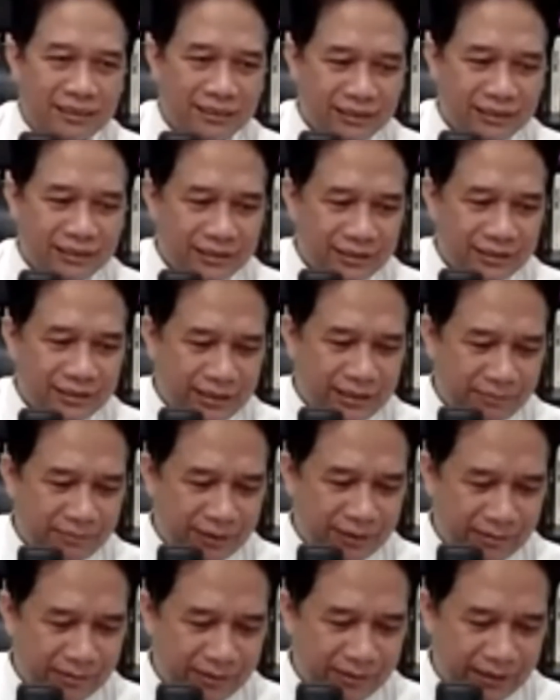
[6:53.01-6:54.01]
eh,
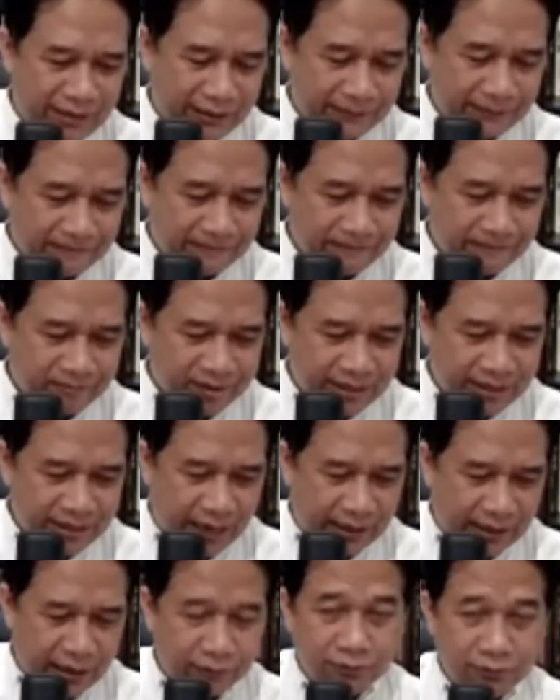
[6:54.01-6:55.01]
apa namanya
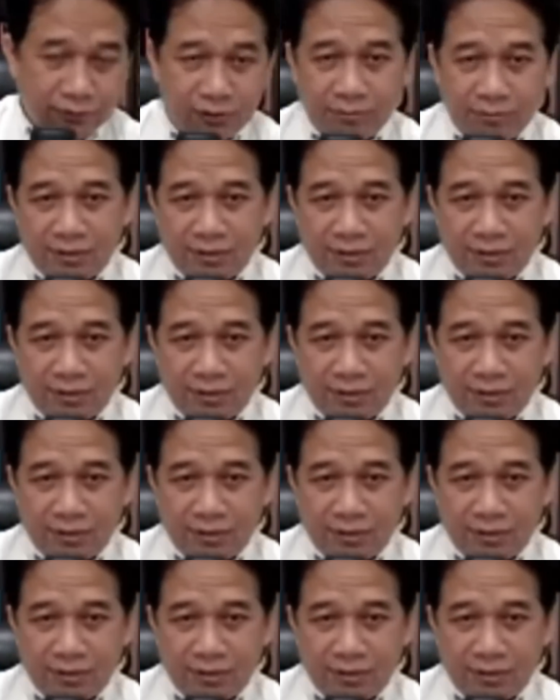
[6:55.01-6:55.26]
cara untuk